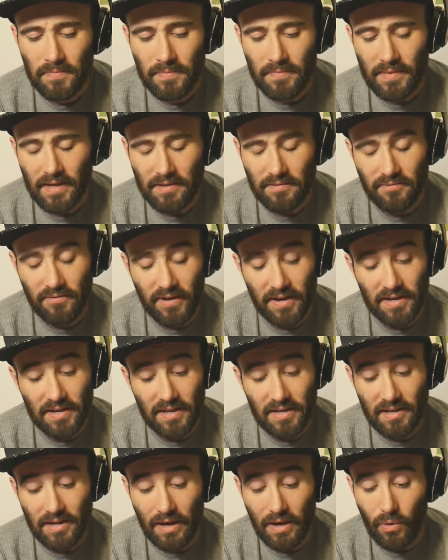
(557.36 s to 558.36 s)
Das fand
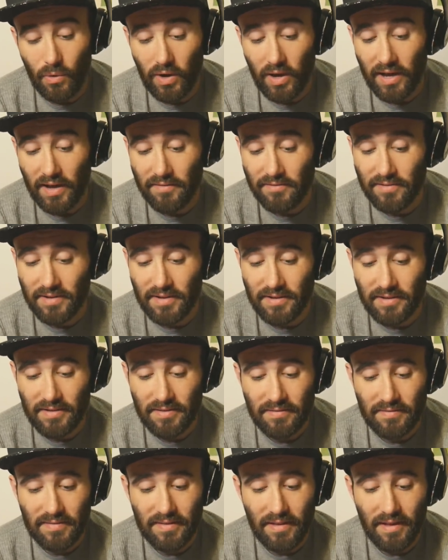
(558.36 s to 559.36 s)
ich ja auch heftig.
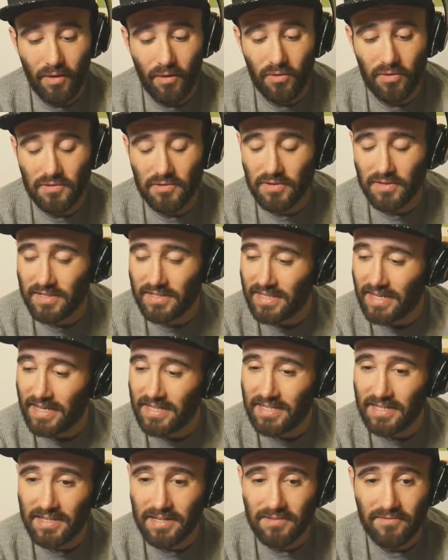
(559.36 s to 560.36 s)
Auch so eine
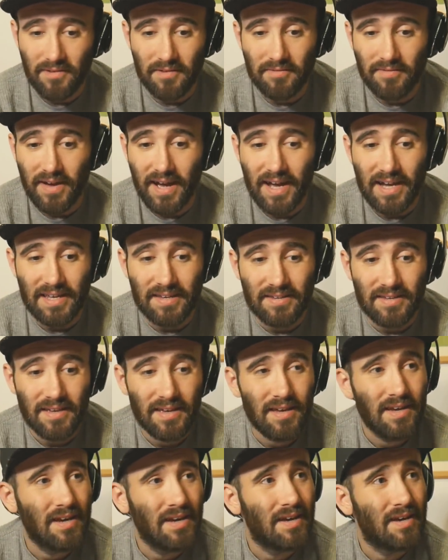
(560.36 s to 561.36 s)
Seite, die ich von Farid
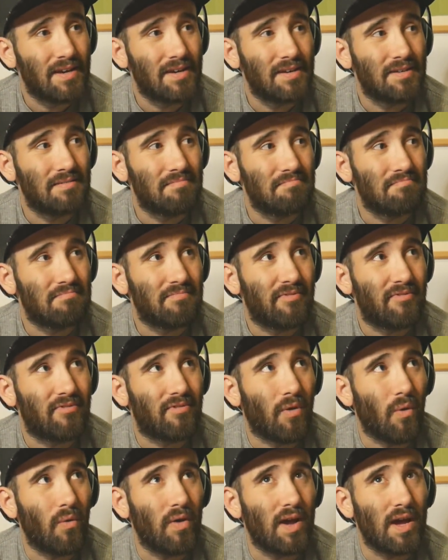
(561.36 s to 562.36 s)

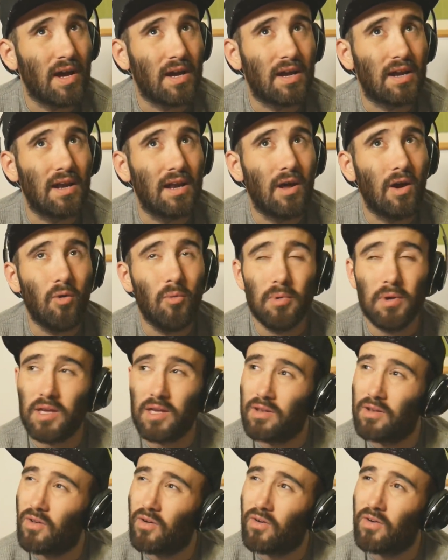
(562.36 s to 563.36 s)
vorher, glaube
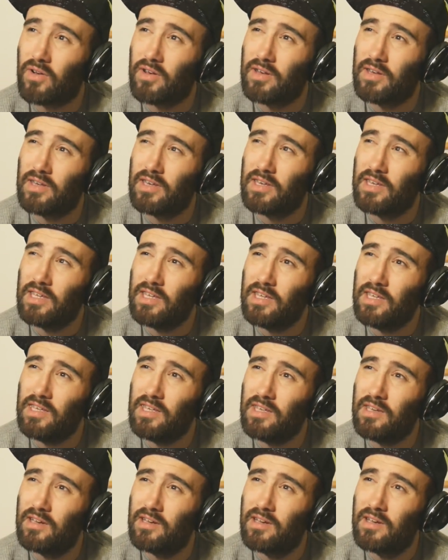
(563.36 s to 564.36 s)
ich, noch
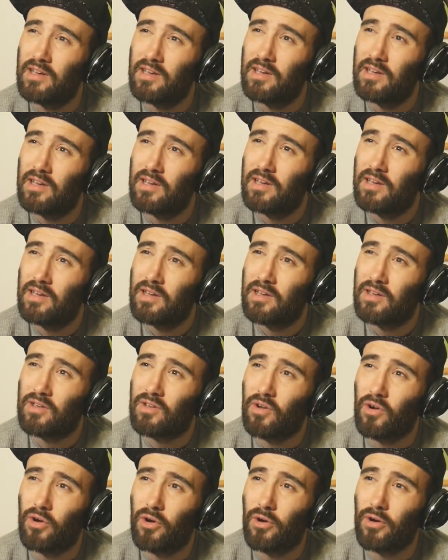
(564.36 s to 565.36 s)
nie
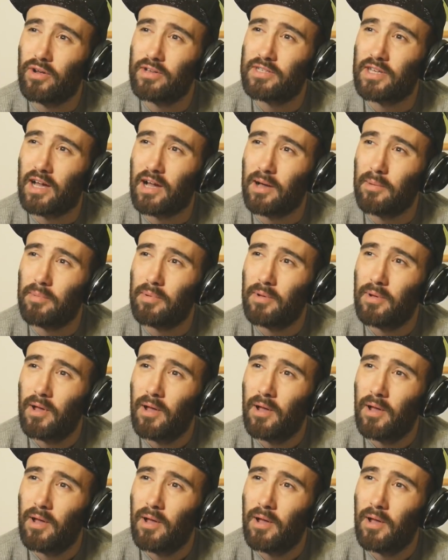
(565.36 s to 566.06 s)
gehört habe.